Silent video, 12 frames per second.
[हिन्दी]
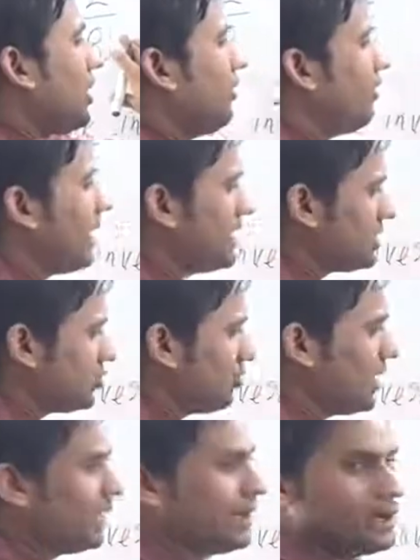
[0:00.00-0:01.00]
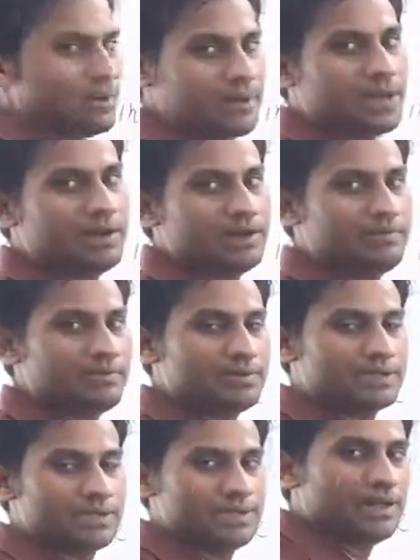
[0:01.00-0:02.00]
है वो माइनस टू बाई एट का भी एडिटिव
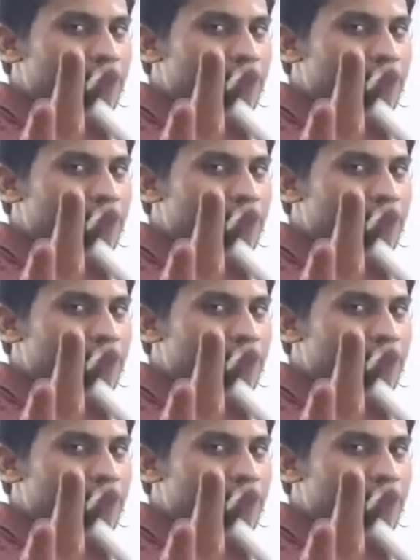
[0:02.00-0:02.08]
इनवर्स है